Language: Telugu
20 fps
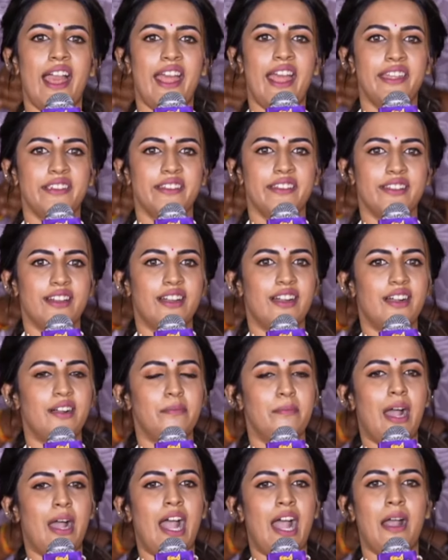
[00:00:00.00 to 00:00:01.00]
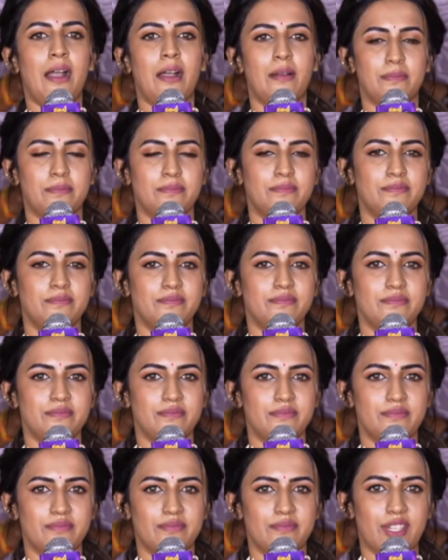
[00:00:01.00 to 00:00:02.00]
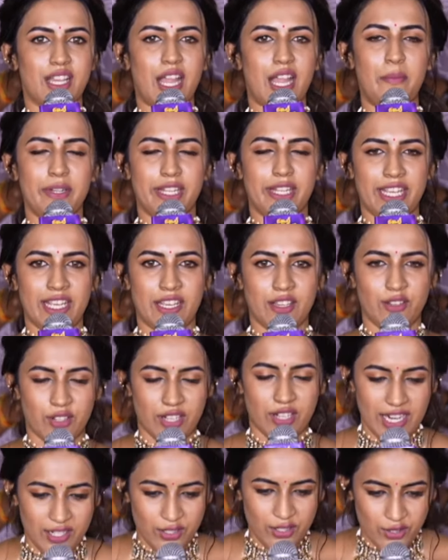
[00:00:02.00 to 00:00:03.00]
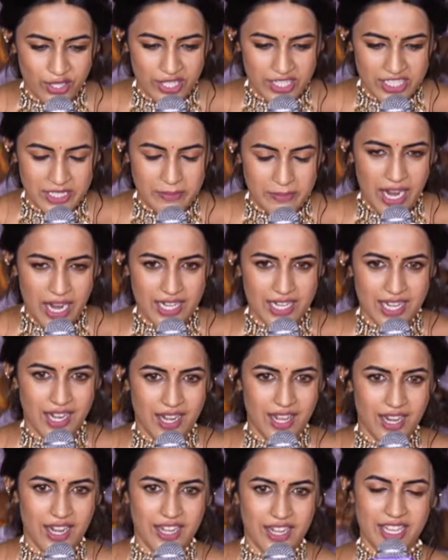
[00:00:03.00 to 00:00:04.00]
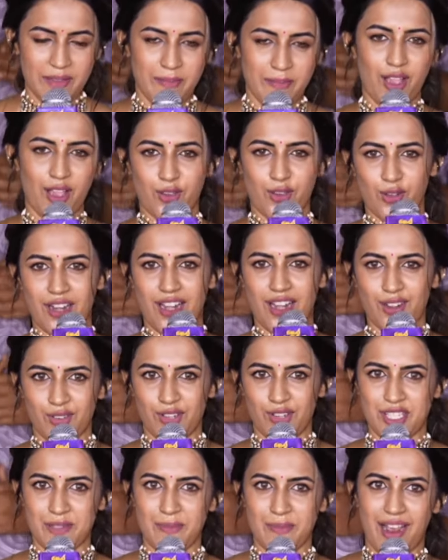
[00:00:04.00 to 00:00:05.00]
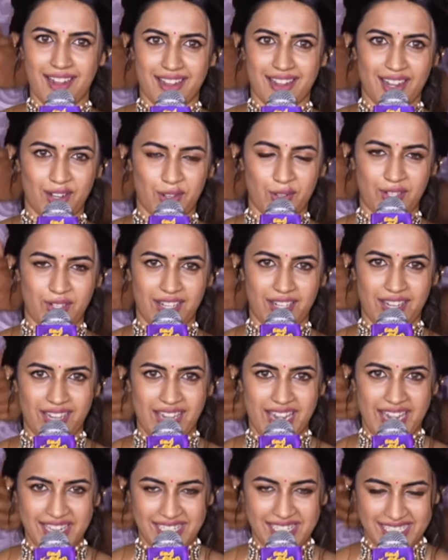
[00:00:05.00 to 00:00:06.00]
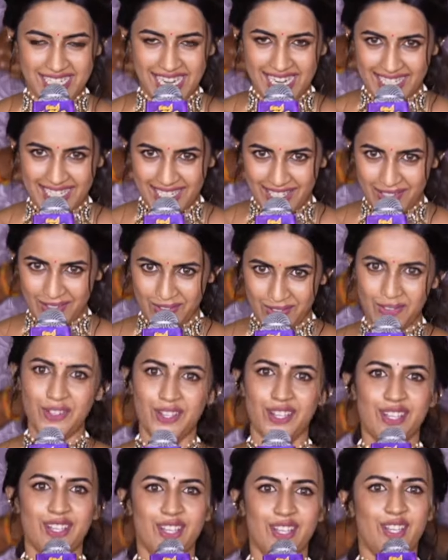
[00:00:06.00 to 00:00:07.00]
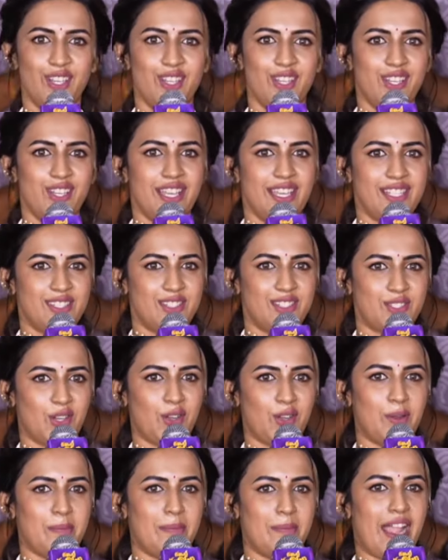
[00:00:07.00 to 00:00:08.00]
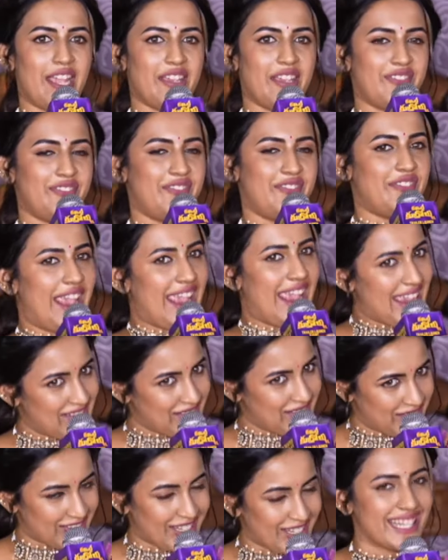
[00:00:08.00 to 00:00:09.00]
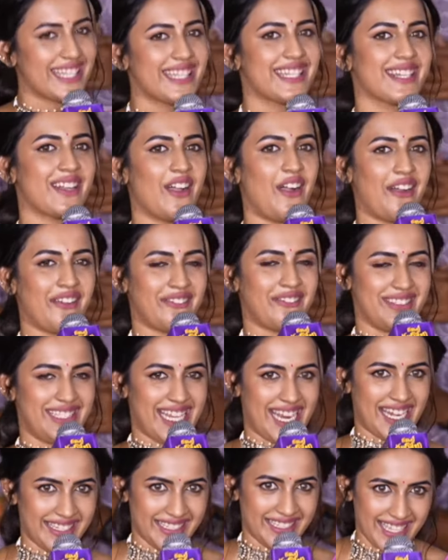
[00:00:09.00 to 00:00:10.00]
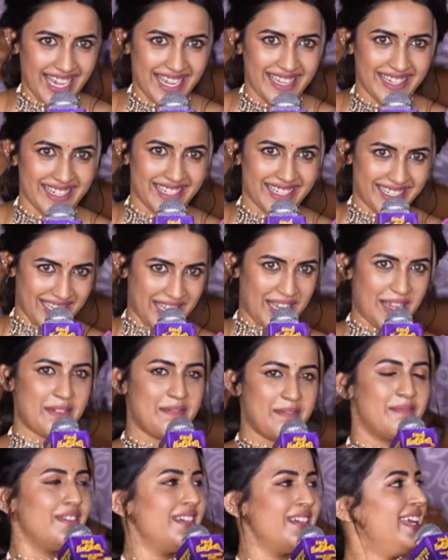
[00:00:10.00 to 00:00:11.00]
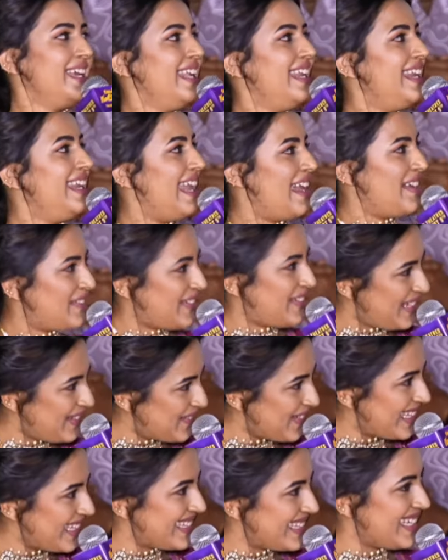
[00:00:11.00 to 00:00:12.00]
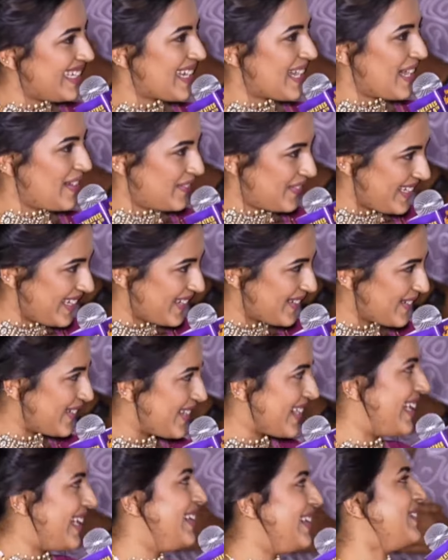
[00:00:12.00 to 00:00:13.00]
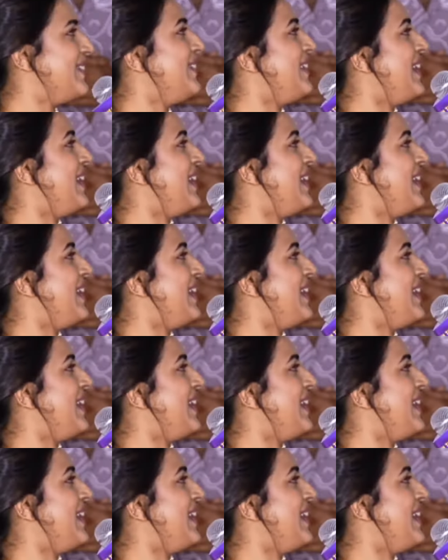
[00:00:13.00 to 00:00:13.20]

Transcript: అండ్ మా కమిటీ కుర్రాళ్ళు గురించి మాట్లాడాలంటే మా కుర్రాళ్ళ గురించి మాట్లాడకుండా నేను ఏం చేయలేను సో మై ఫేవరెట్ ఆఫ్ ది ఎంటైర్ టీమ్ లెవెన్ మంది కమిటీ కుర్రాళ్ళు